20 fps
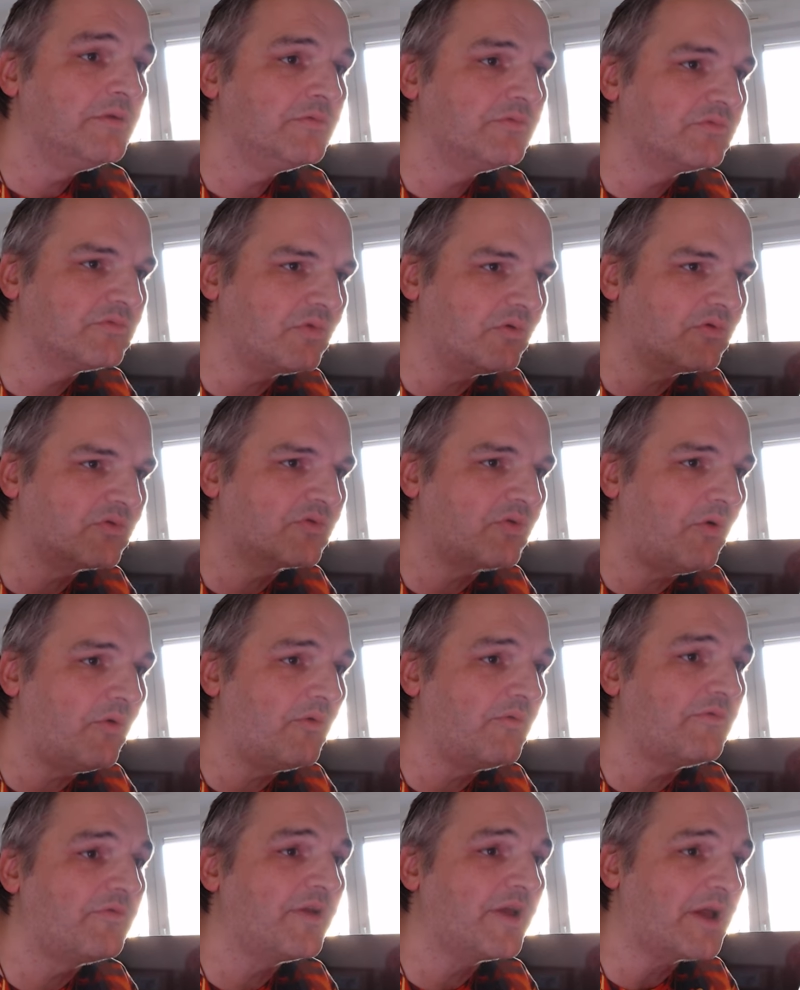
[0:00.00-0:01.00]
Donc on
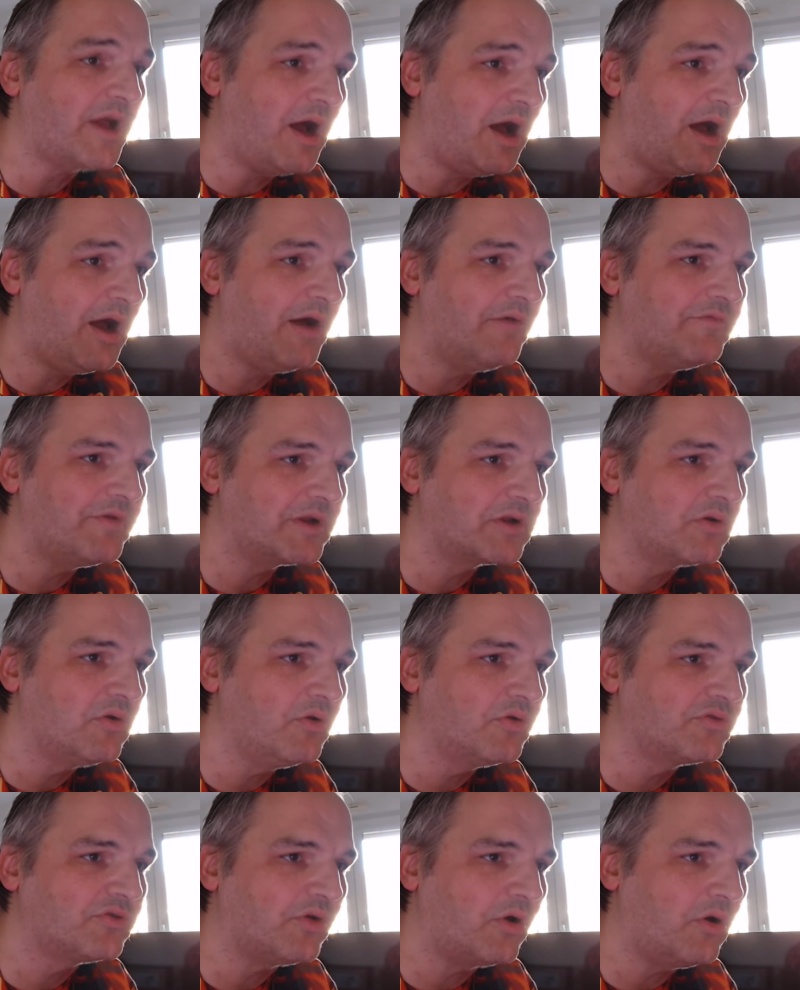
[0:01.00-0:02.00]
verra avec
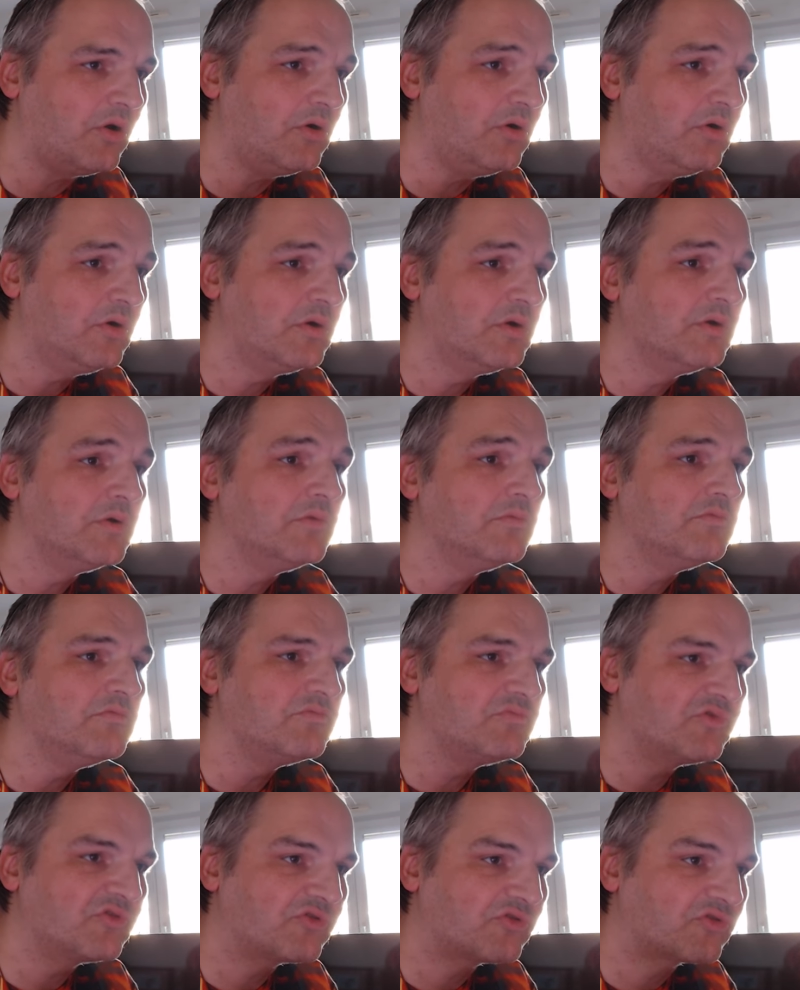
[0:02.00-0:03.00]
le temps
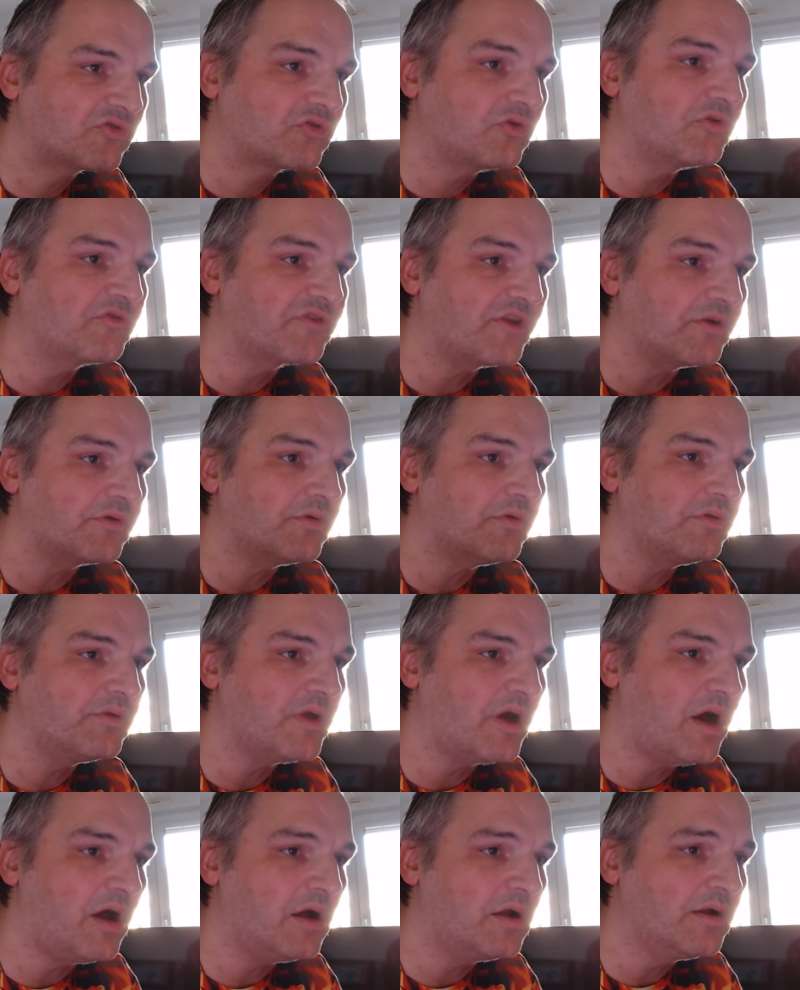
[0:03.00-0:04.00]
ce que ça
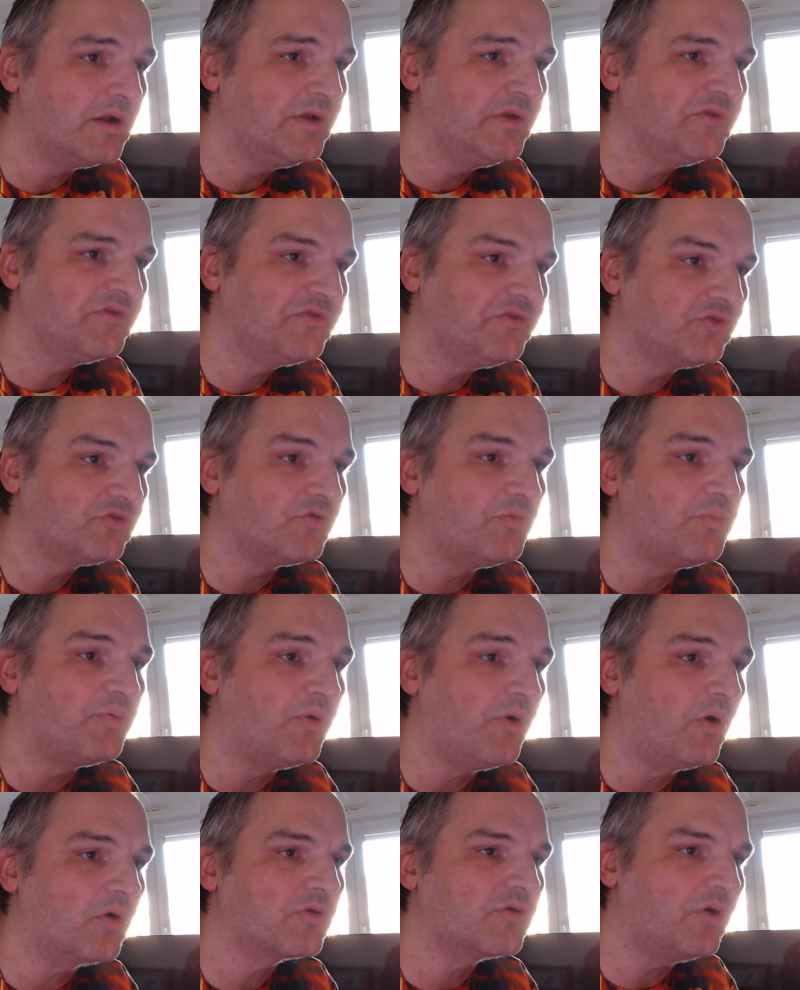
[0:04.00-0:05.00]
donnera, si je peux
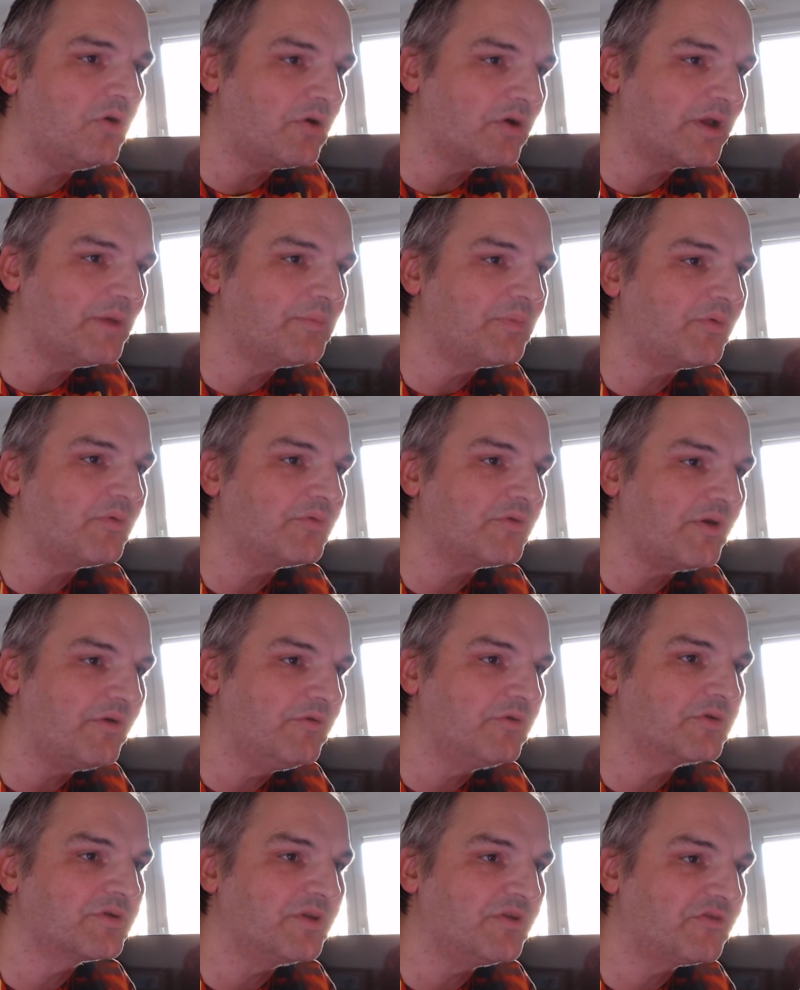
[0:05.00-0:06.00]
encore répondre à
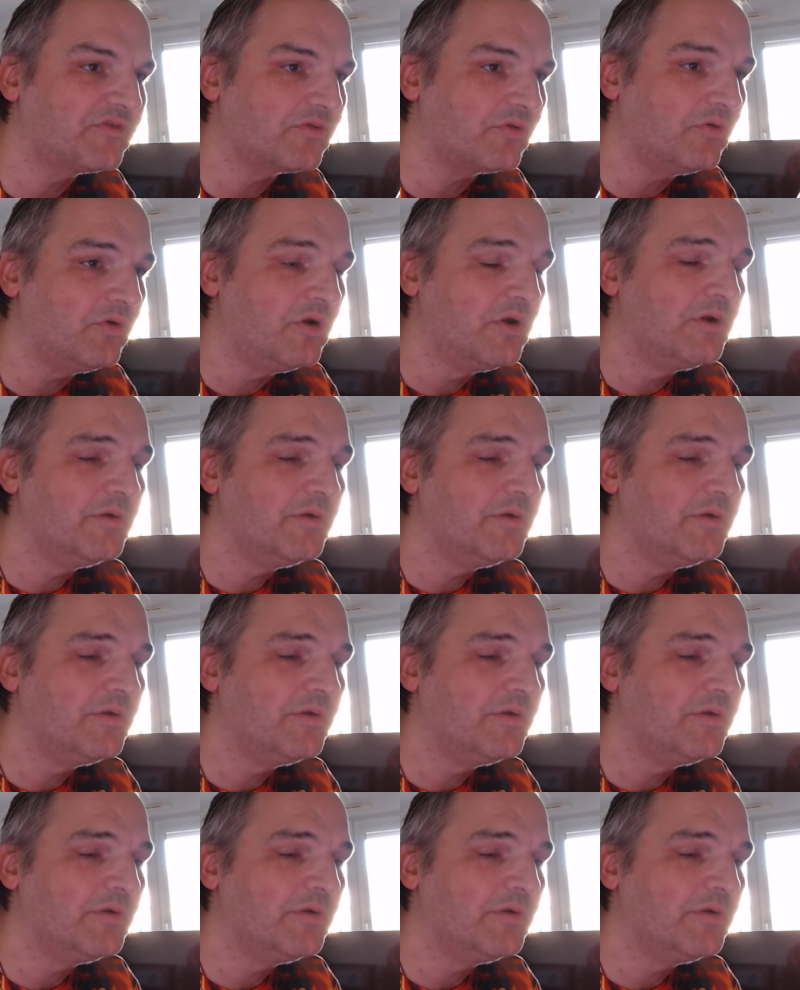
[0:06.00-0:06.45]
vos questions.